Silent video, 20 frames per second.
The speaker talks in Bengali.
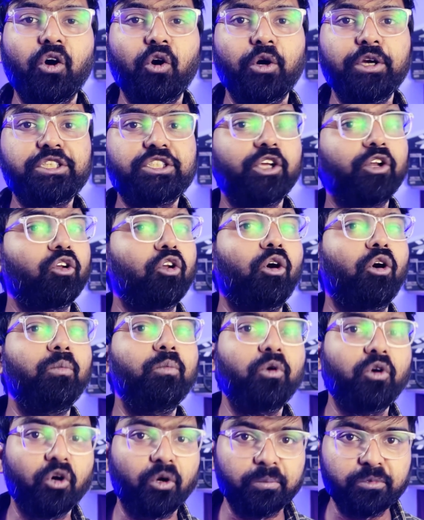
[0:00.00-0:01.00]
ওই যে
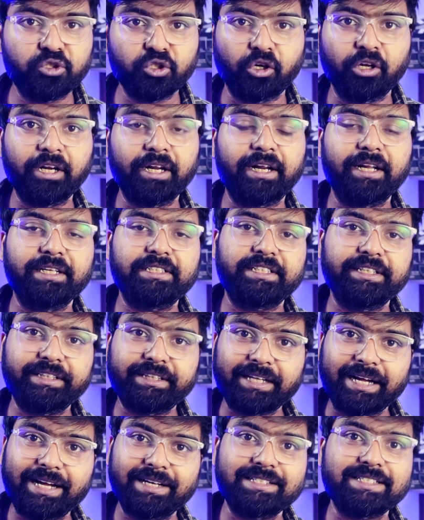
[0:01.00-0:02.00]
রমকম জনার আছে
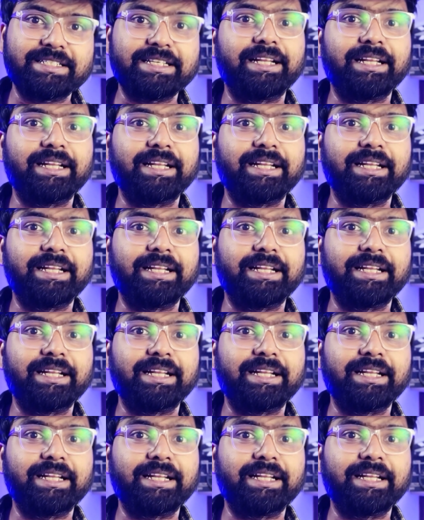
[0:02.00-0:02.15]
তার